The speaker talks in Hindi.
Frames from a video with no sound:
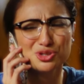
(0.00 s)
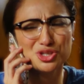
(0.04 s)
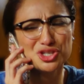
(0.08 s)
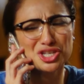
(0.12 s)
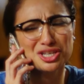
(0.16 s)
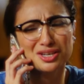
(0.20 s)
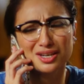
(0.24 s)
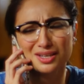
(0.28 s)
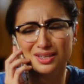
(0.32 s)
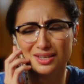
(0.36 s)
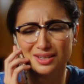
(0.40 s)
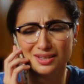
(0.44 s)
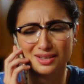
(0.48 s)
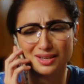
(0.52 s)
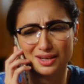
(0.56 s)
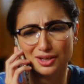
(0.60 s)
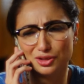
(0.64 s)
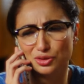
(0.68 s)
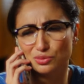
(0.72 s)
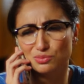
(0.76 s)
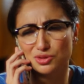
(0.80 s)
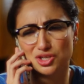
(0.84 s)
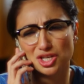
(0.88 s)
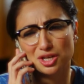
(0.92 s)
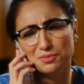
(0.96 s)
मुझे यकीन है
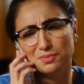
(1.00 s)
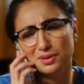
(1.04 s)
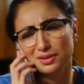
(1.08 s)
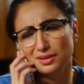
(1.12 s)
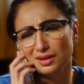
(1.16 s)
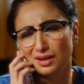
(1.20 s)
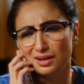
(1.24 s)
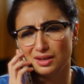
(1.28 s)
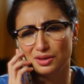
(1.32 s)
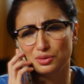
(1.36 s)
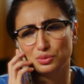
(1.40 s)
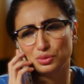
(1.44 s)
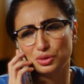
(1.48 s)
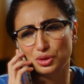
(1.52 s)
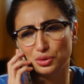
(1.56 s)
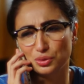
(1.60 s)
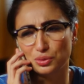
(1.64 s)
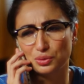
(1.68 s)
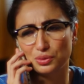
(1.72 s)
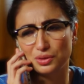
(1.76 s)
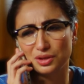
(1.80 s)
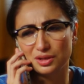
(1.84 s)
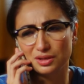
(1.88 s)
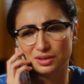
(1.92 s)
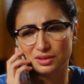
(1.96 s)
कि तुम शर्मिंदा नहीं होते
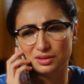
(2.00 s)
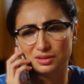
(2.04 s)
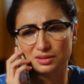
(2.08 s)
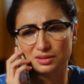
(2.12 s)
होगा